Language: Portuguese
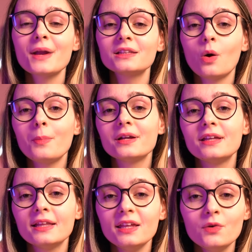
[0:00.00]
para não
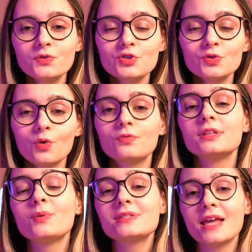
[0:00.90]
perder nenhum de novo.
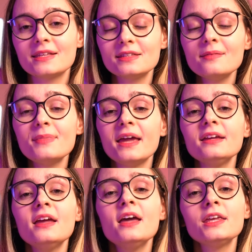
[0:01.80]
E não esquece
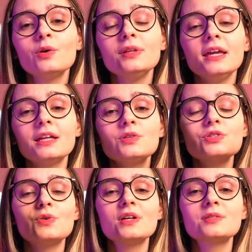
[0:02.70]
também que o link
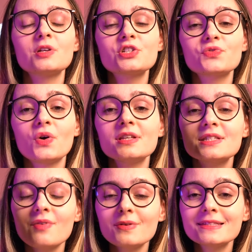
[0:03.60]
dos dois
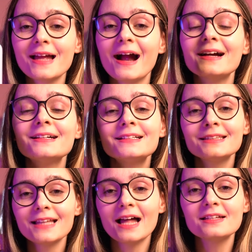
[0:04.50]
smartphones vão estar
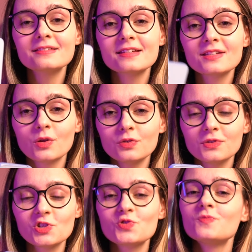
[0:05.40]
na descrição do
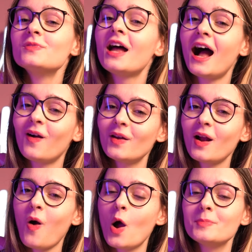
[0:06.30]
vídeo.
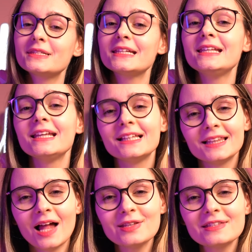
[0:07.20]
Agora corre me seguir
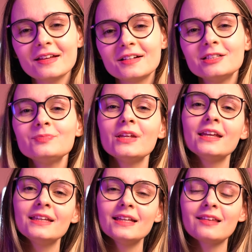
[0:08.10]
lá no Instagram
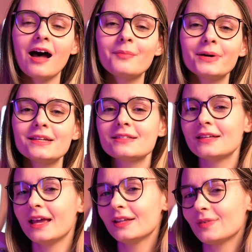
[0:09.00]
que tá
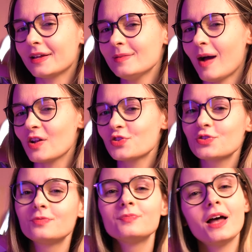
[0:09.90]
aparecendo aqui
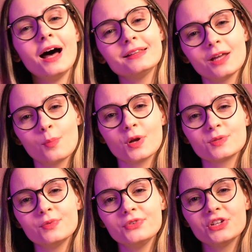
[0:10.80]
embaixo. Até o
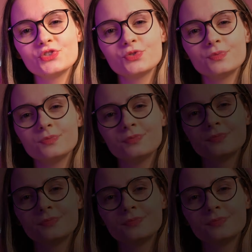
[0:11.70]
próximo vídeo!